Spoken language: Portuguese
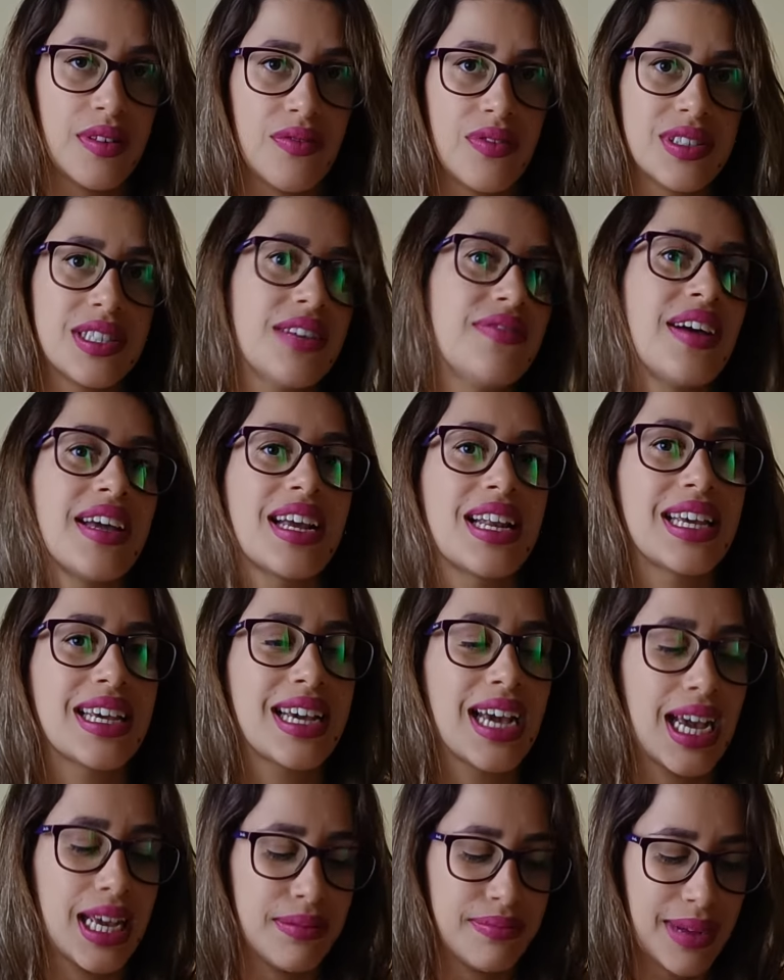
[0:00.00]
Você vai
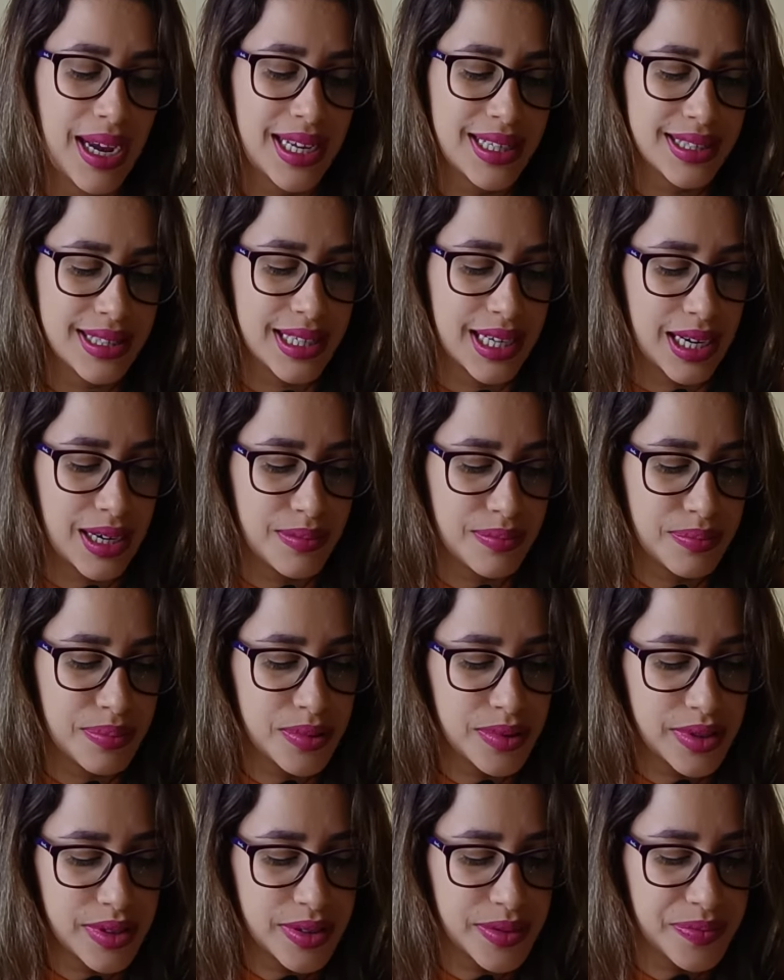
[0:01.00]
clicar em mais
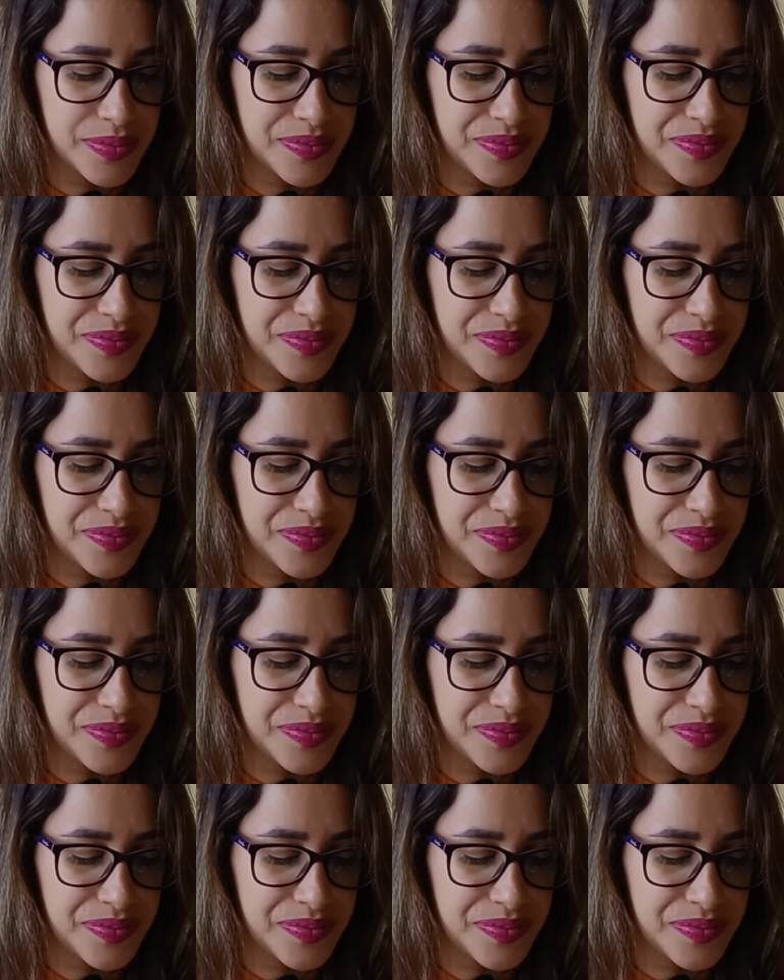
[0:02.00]
campos